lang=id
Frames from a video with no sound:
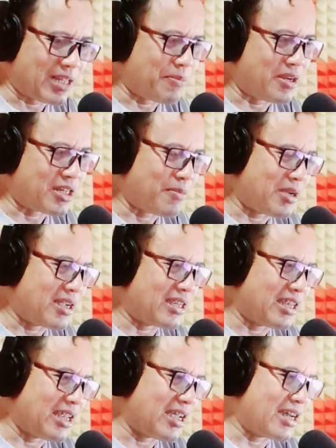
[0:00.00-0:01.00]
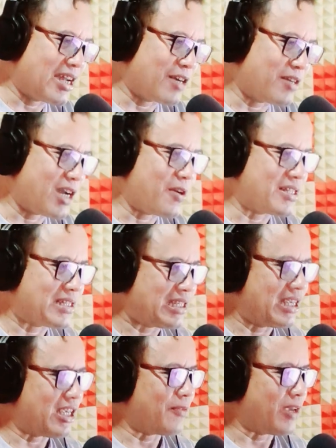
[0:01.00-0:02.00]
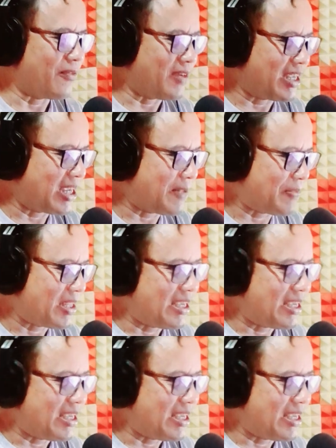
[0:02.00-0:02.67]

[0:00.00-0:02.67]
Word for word: tembang-tembangnya Dangdut Lawas Giri Family ya.